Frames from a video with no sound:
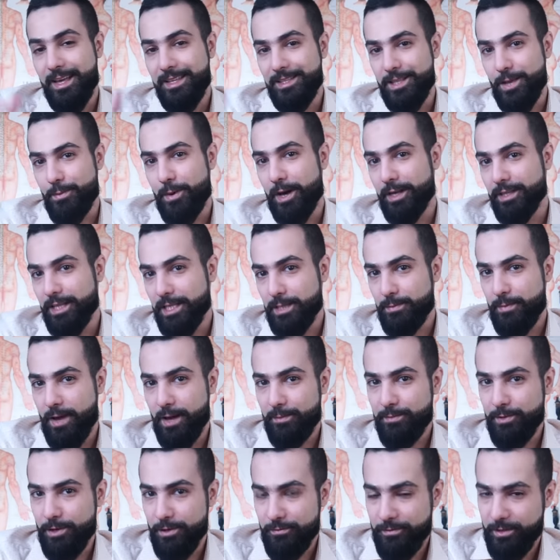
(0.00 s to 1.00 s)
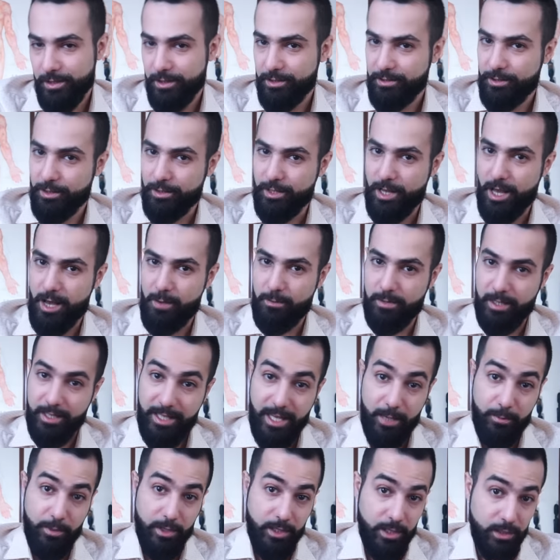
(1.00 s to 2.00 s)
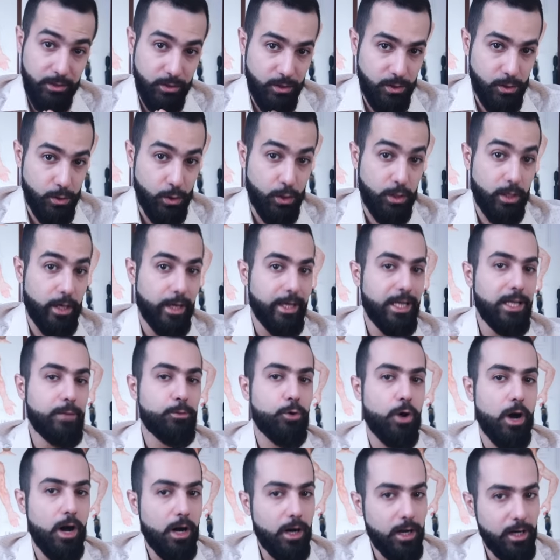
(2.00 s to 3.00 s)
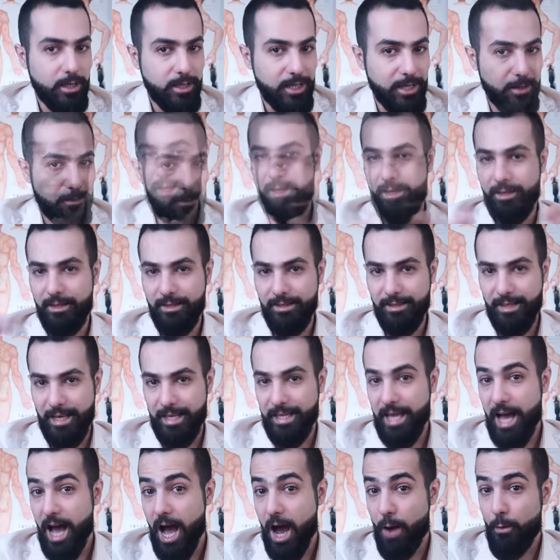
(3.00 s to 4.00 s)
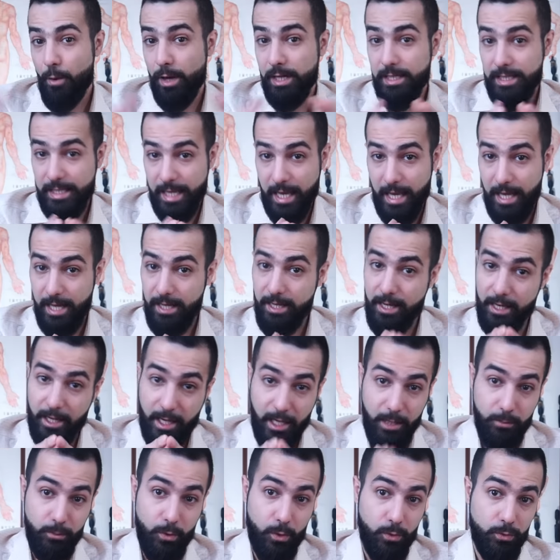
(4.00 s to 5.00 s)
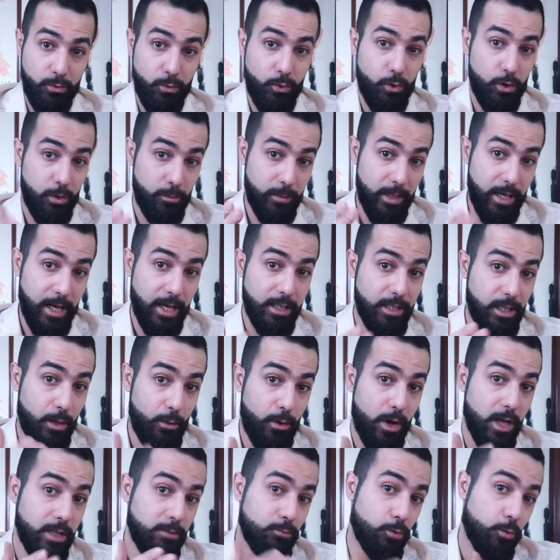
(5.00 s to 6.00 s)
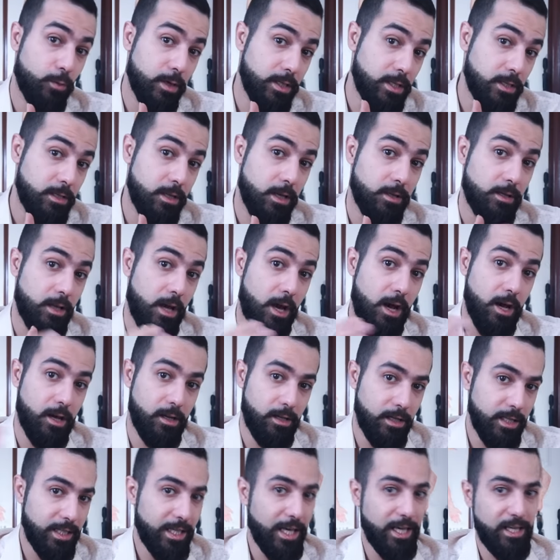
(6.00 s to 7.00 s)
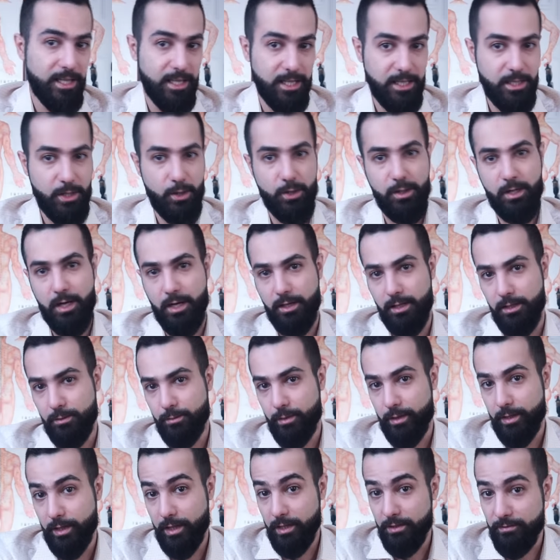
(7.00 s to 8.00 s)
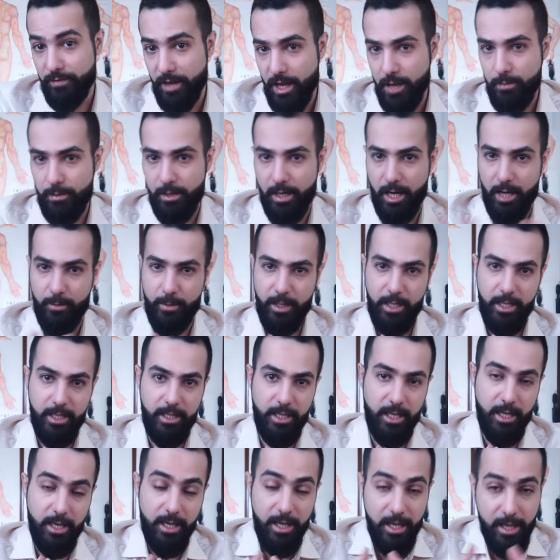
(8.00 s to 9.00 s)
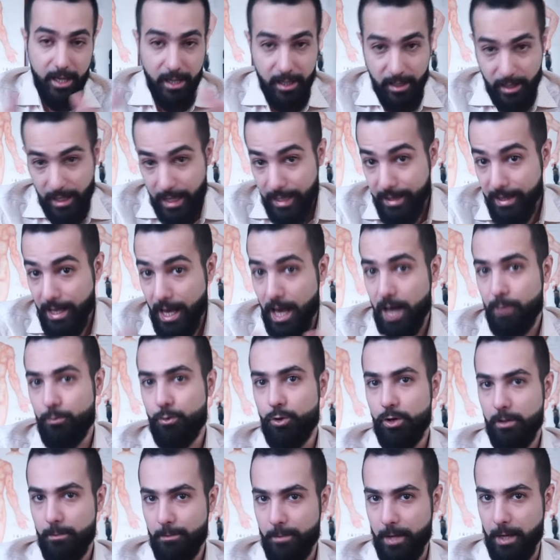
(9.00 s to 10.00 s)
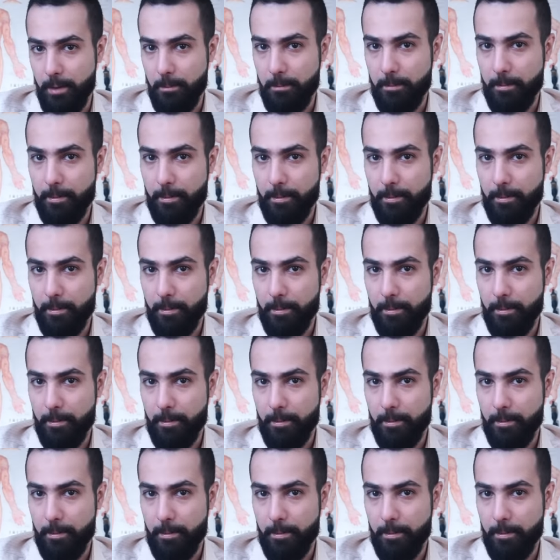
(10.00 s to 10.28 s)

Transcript: طبعا أسباب ضعف الانتصاب لدى مريض السكري معقدة أنا حاولت سهل لك الموضوع بخطوات مبسطة لكي يسهل على المريض فهم العملية لأنها مهمة